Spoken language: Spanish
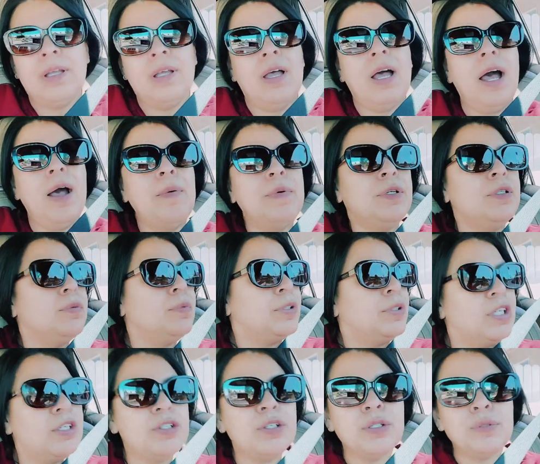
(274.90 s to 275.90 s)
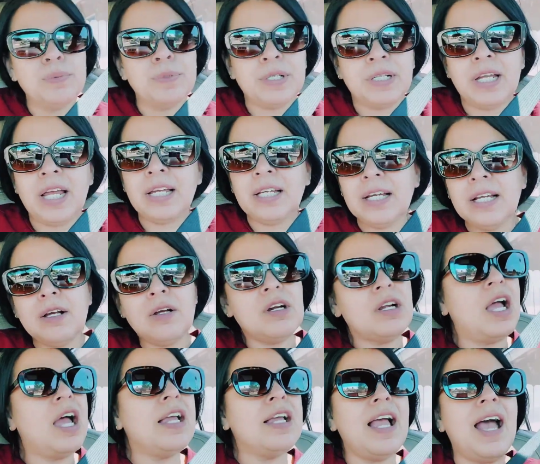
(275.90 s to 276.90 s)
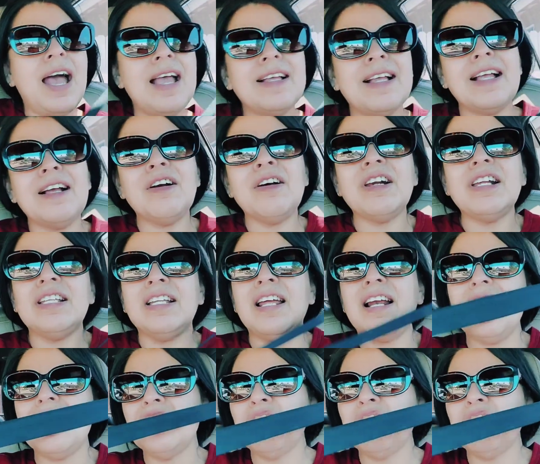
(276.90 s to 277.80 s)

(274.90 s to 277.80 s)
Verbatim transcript: Vámonos muchachos, porque hay que, hay, hay, que corretear la